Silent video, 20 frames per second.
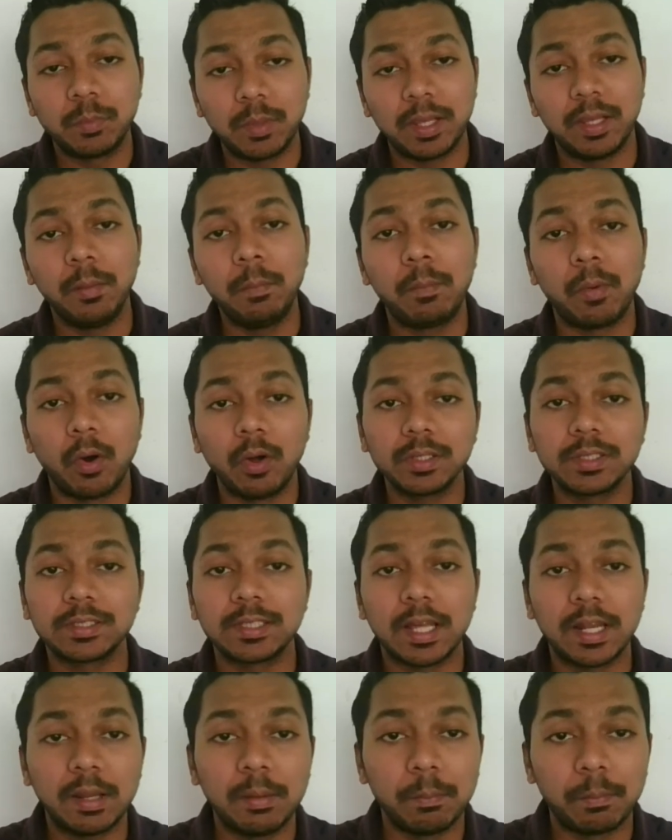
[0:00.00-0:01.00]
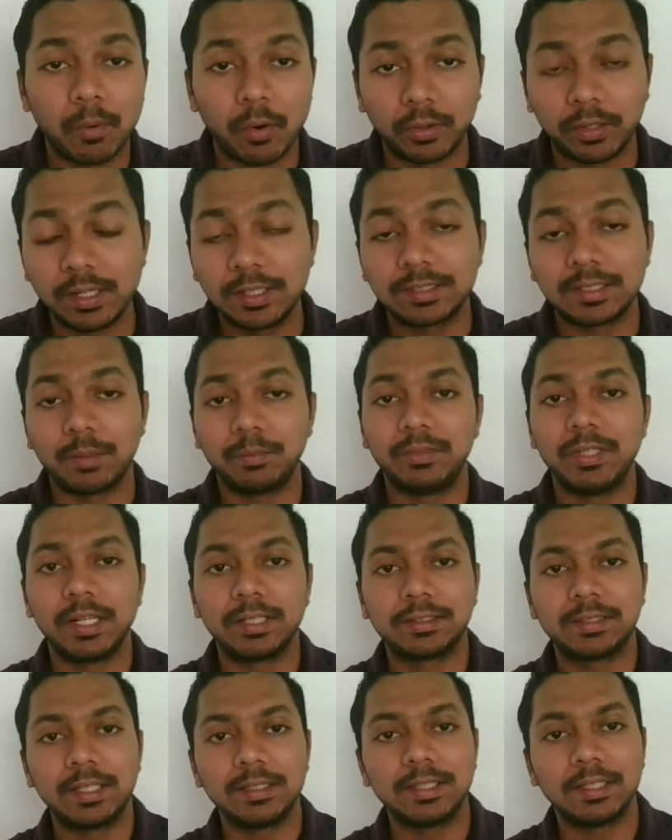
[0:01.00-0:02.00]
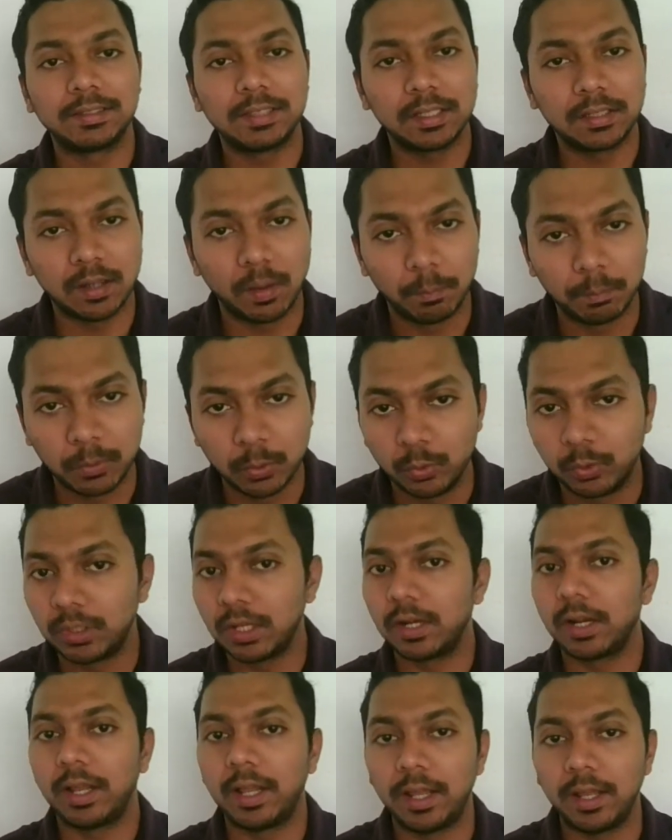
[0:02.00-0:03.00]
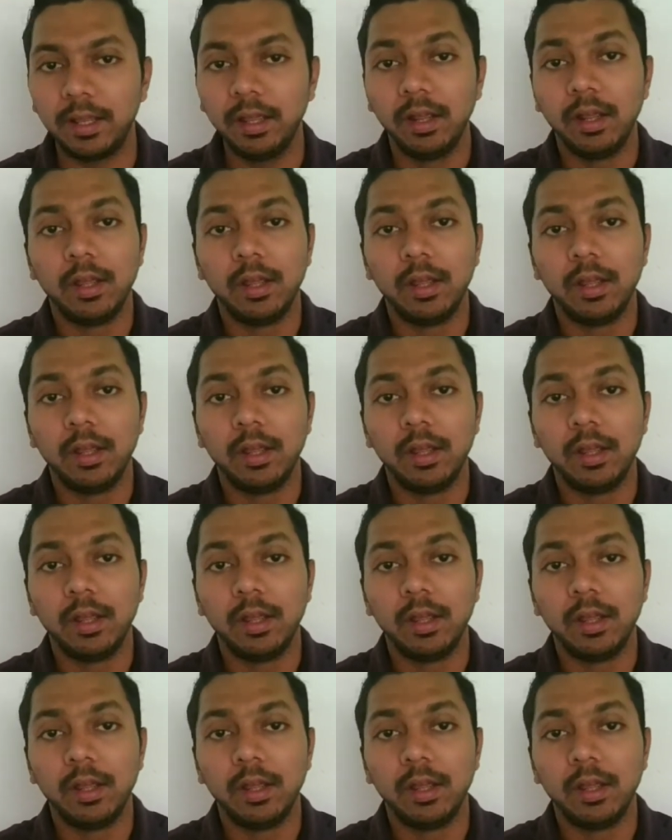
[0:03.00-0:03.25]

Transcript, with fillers: में बहुत सारे इंपॉर्टेंट सब्जेक्ट्स हैं जैसे कंप्यूटर है